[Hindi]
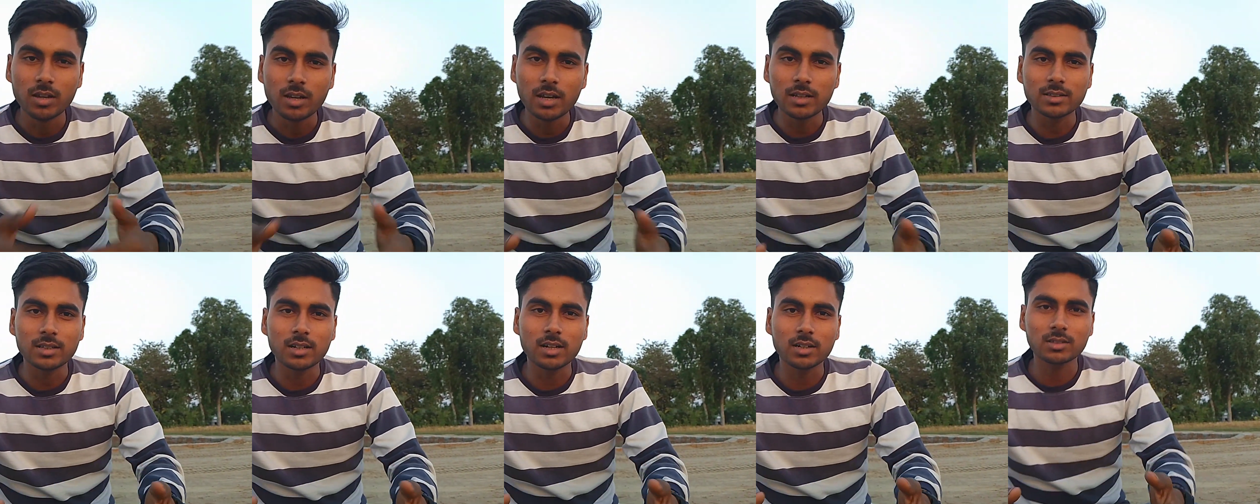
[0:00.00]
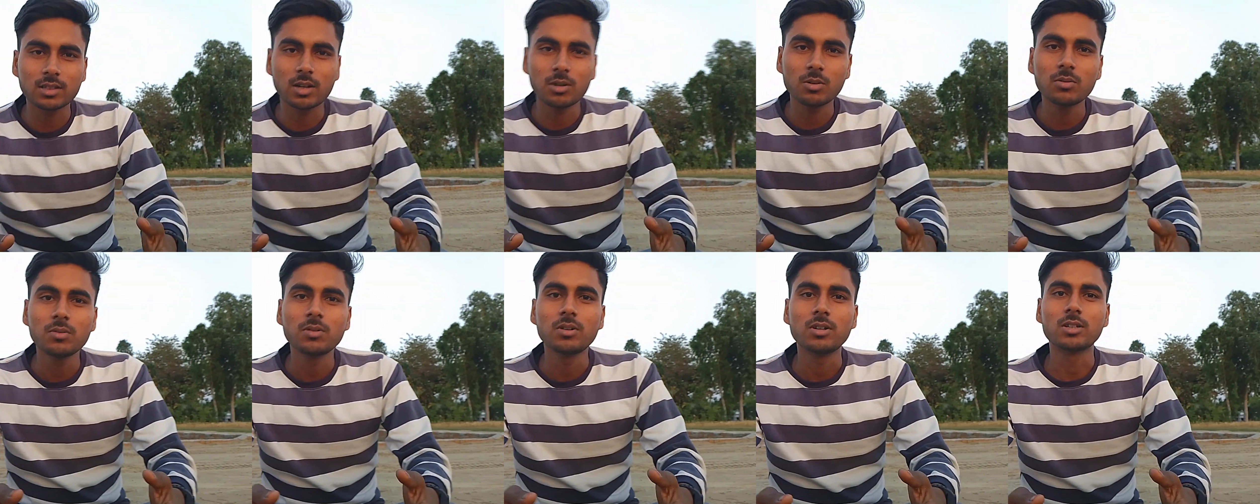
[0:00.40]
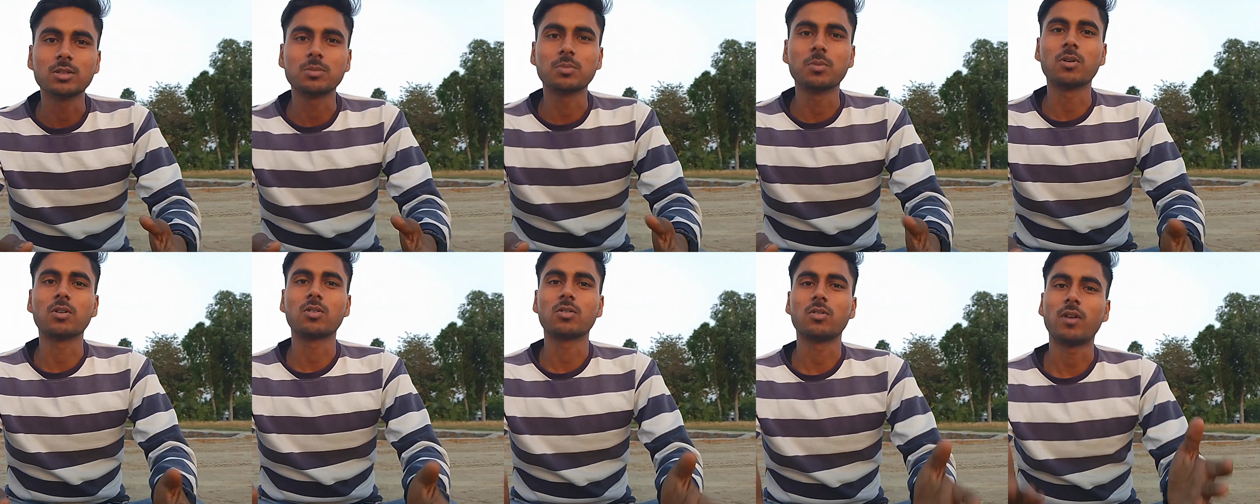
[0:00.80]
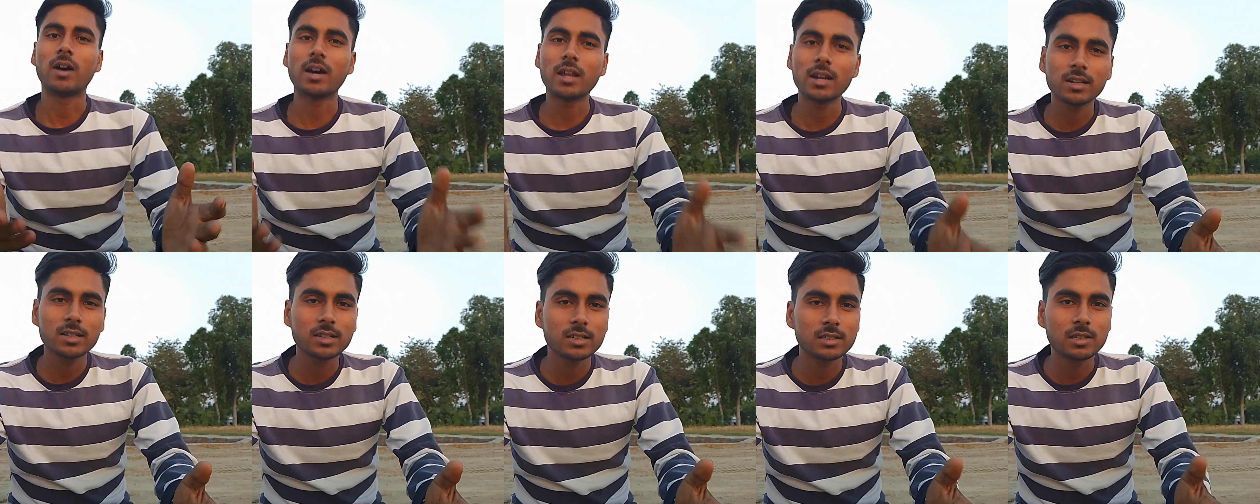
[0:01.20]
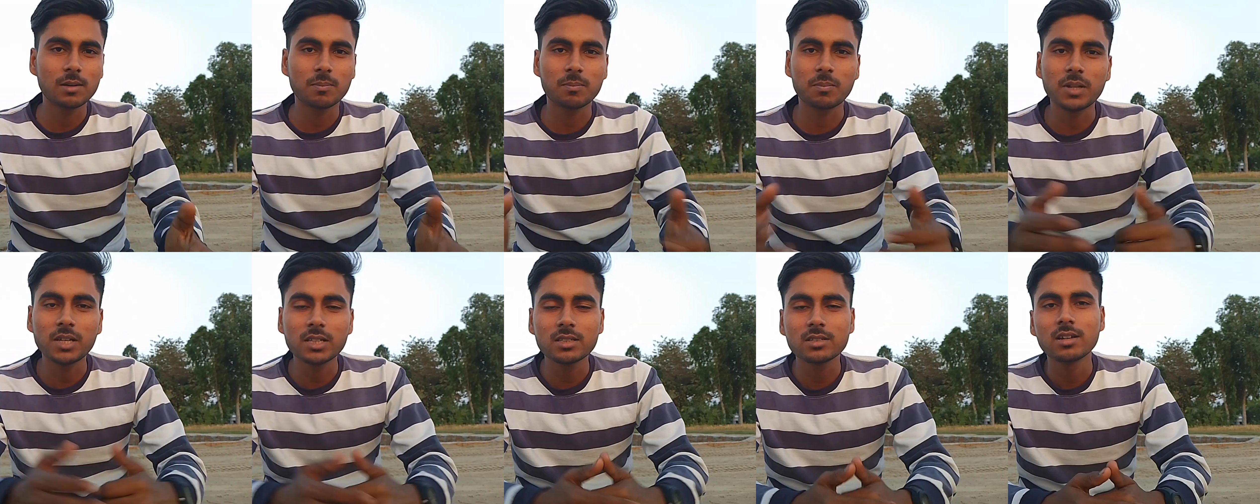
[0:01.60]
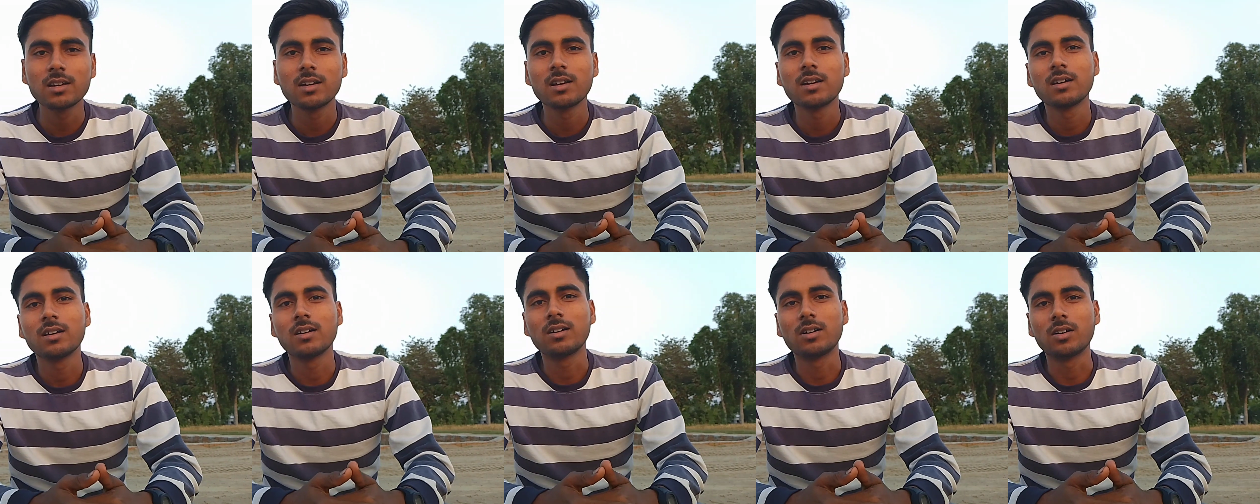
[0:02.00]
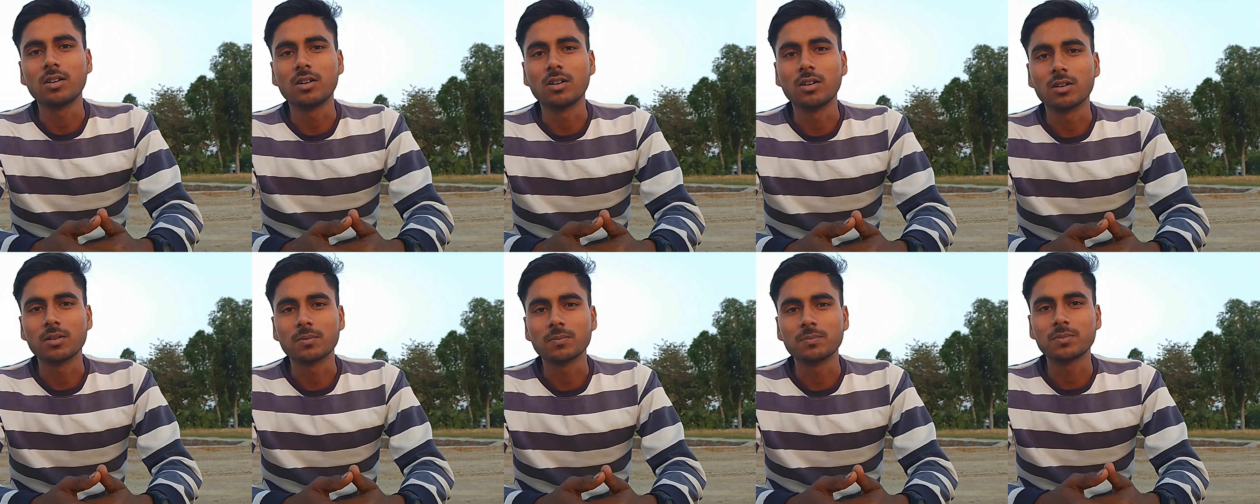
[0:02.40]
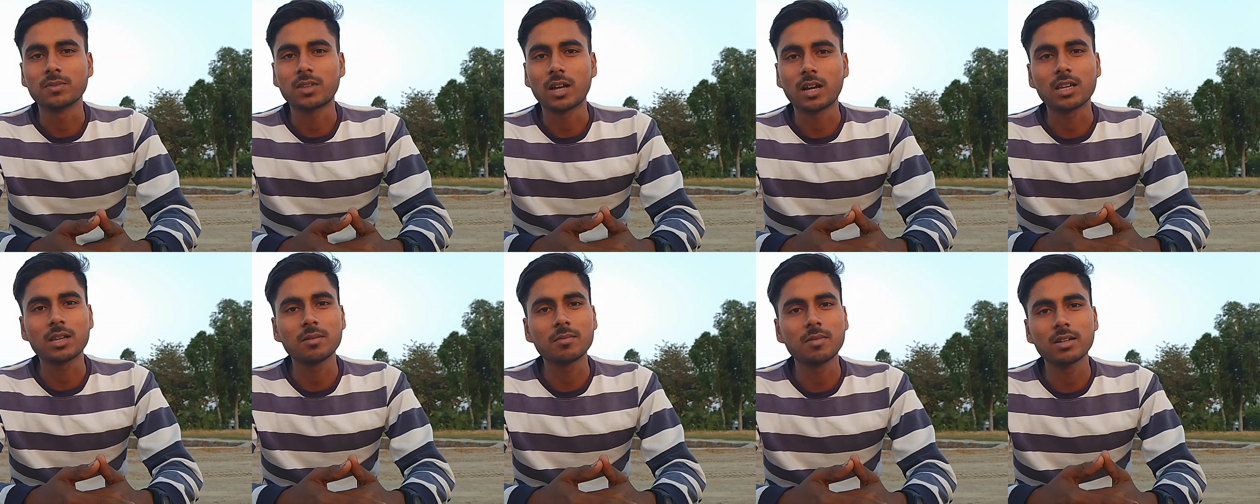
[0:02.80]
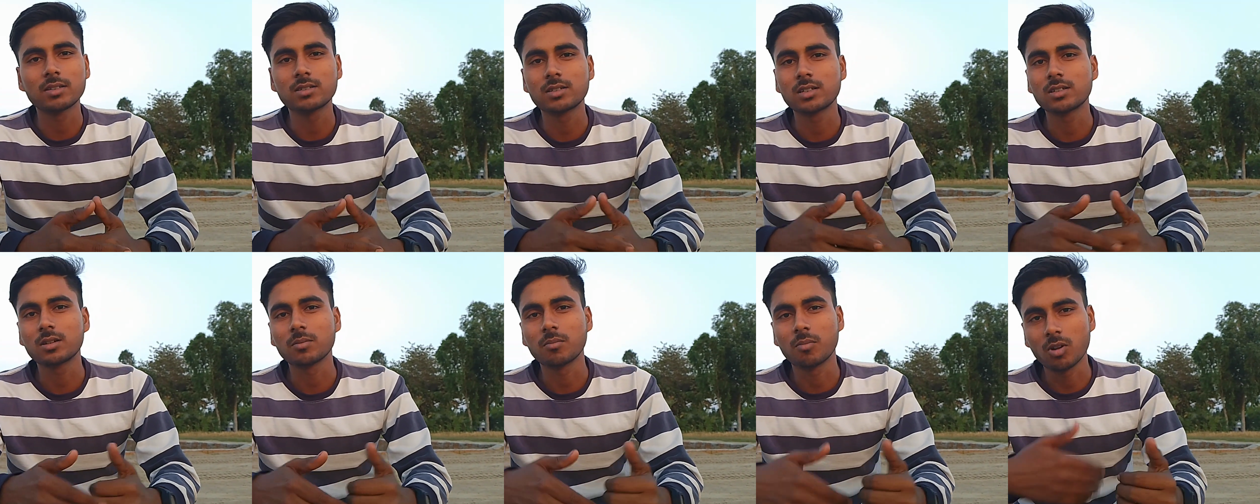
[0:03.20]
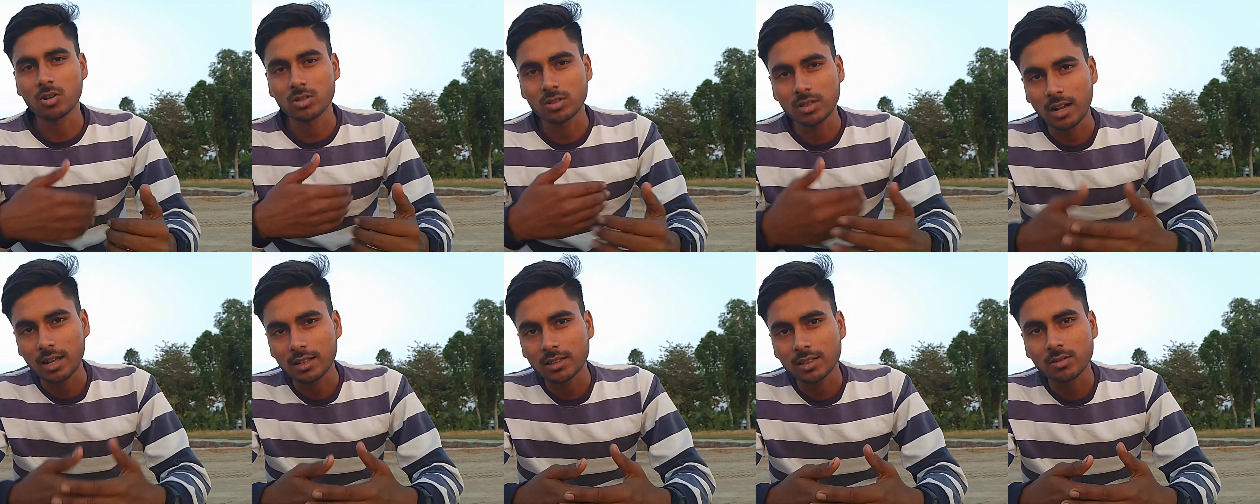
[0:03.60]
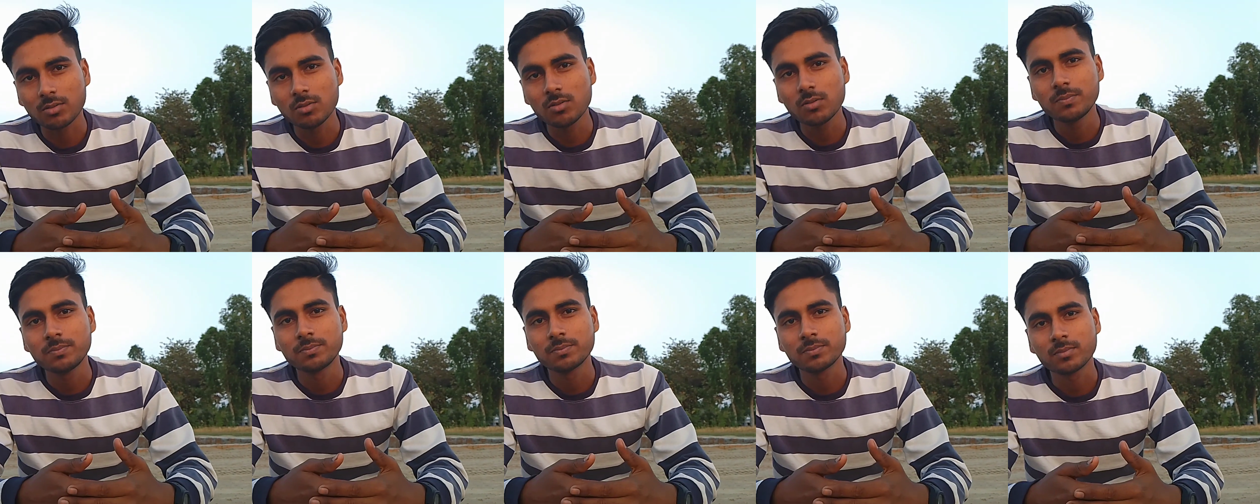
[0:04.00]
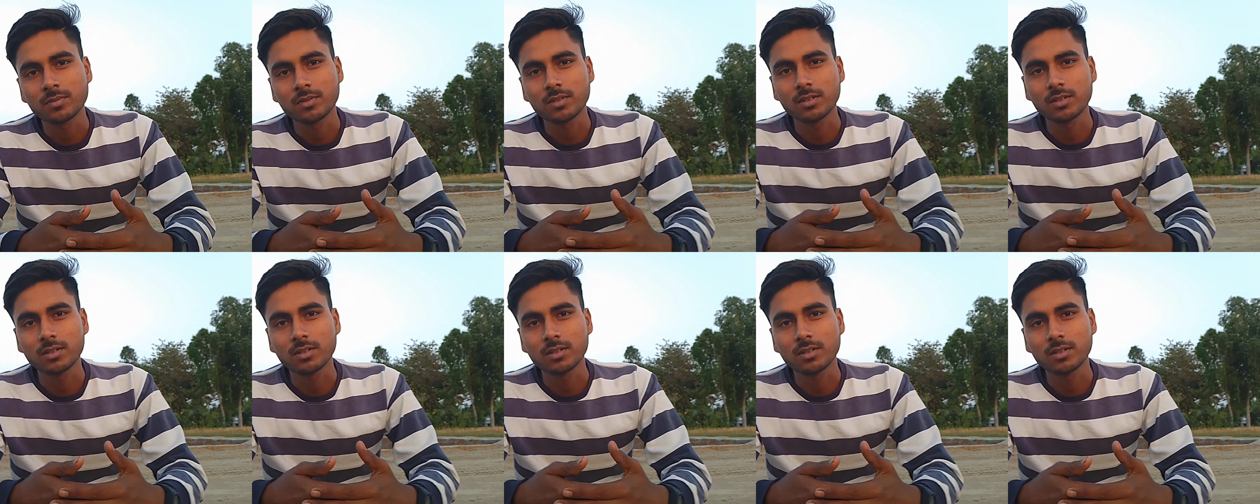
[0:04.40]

यही आशा रखता हूँ इस ब्लॉग को वायरल कीजिए प्लीज़ और ताकि मैं अच्छे अच्छे ब्लॉग्स ला सकूँ